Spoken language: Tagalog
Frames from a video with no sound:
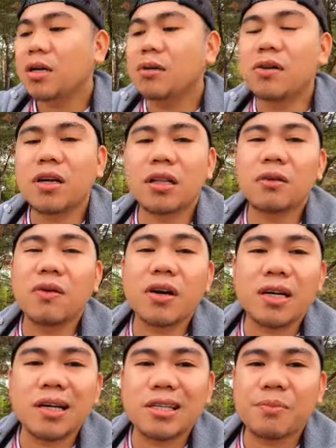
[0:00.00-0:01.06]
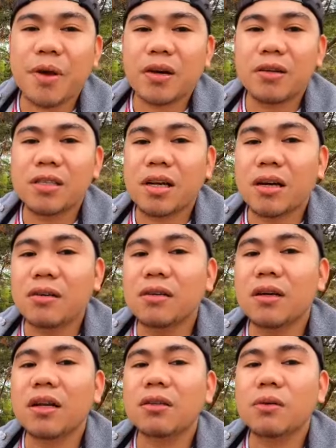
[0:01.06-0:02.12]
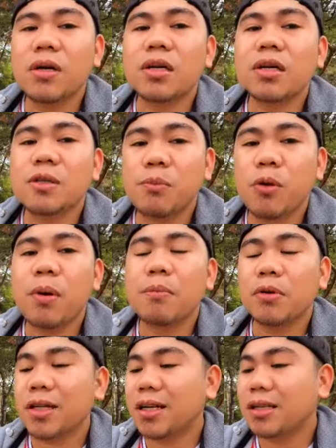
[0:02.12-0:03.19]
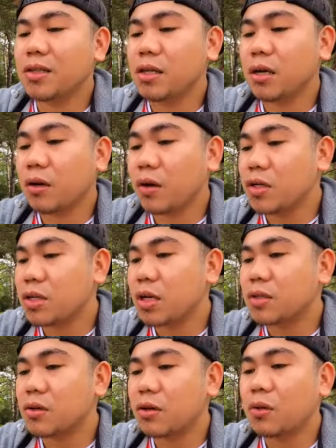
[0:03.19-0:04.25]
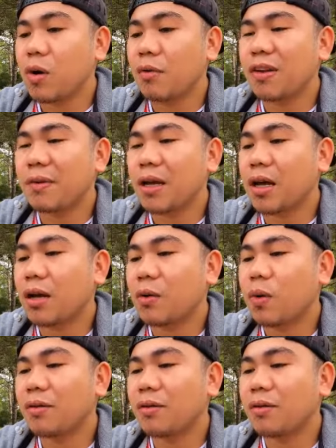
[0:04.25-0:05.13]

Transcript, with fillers: concrete workers meron silang concrete workers po papunta dito sa Croatia so yung uh,